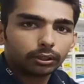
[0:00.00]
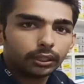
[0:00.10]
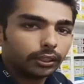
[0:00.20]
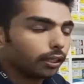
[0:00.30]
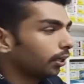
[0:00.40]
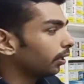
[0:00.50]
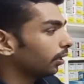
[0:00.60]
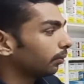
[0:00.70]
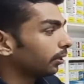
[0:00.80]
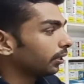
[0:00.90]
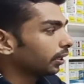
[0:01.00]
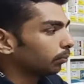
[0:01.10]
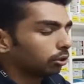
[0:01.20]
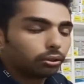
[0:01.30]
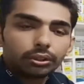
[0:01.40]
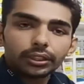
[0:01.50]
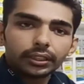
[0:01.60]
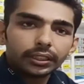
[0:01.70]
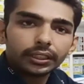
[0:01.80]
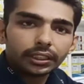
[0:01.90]
ఉంది ఇంకా ముందు
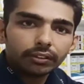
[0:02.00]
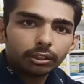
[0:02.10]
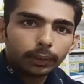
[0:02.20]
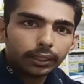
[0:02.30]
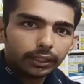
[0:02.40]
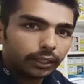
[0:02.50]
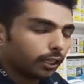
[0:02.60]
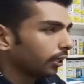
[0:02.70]
వచ్చింది డి సెవెంటీ ఫైవ్ టీ